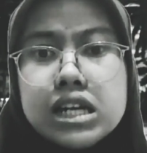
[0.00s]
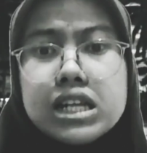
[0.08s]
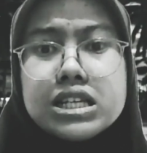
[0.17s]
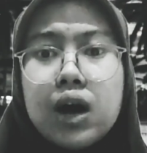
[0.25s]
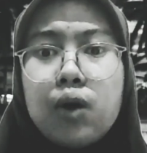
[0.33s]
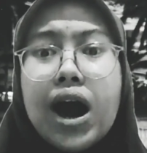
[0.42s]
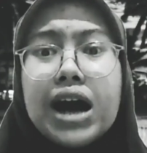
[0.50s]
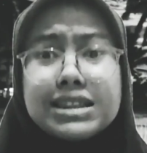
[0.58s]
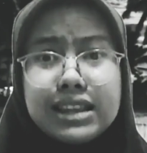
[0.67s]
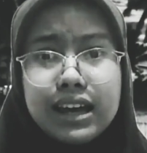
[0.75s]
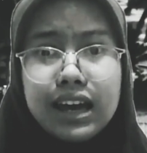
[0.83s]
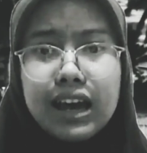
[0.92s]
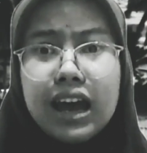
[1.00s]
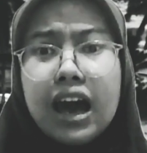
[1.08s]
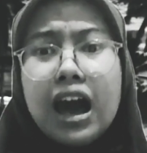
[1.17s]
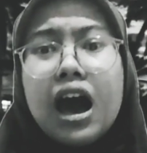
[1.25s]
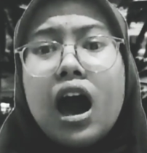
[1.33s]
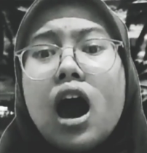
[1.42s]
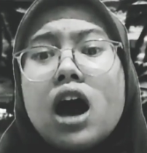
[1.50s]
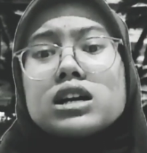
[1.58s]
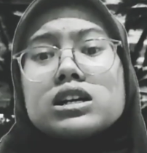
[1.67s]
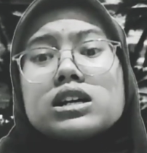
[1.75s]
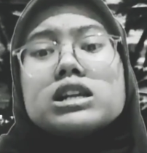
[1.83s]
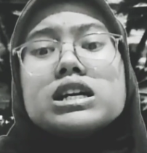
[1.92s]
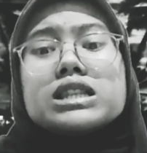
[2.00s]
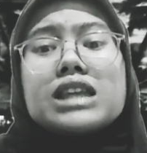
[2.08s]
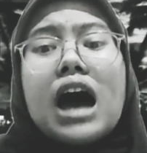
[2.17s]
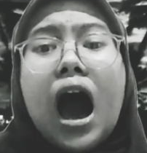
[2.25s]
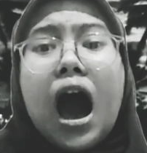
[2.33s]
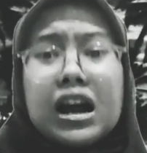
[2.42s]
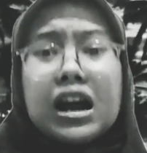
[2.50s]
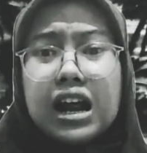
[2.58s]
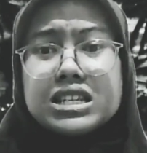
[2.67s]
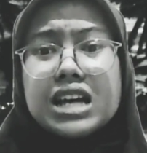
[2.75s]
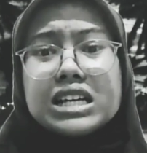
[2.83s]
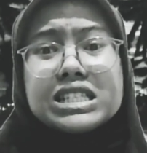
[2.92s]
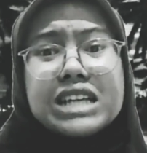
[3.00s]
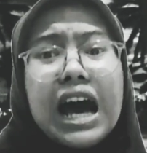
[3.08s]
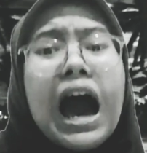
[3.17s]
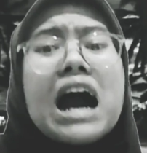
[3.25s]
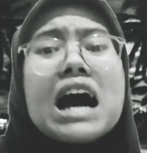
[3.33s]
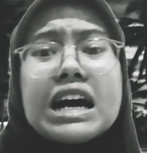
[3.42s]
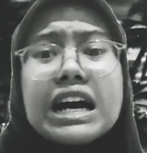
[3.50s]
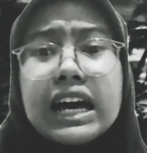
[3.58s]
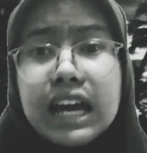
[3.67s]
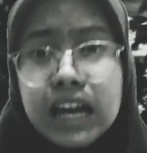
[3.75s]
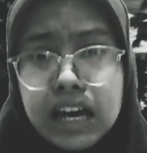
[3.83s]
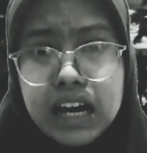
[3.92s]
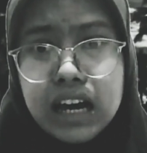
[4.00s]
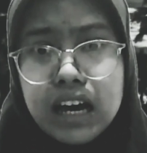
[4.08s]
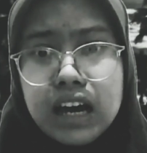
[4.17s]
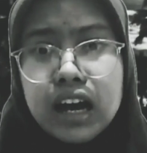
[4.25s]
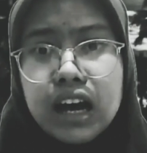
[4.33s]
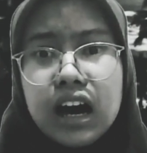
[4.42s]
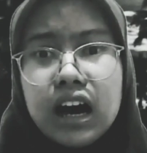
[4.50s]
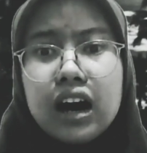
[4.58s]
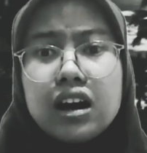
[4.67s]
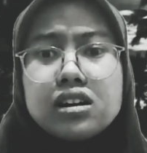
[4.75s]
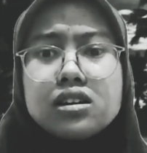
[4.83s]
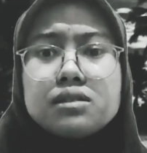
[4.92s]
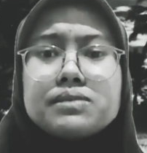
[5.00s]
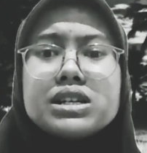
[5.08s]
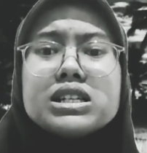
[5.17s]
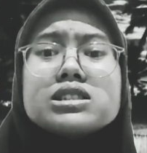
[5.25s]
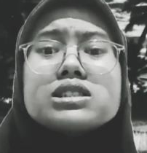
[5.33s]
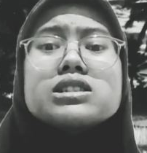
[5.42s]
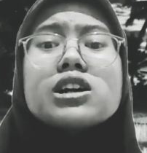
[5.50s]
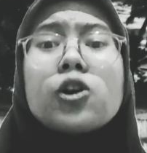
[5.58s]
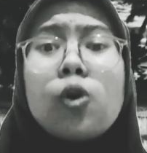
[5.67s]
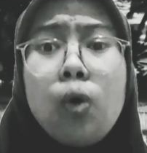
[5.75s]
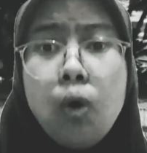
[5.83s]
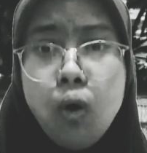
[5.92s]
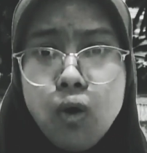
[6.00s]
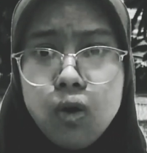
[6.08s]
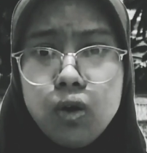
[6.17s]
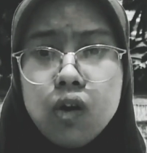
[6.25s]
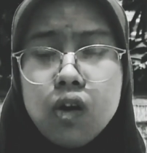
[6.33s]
di sawah teh letak kena cangkeng ini jero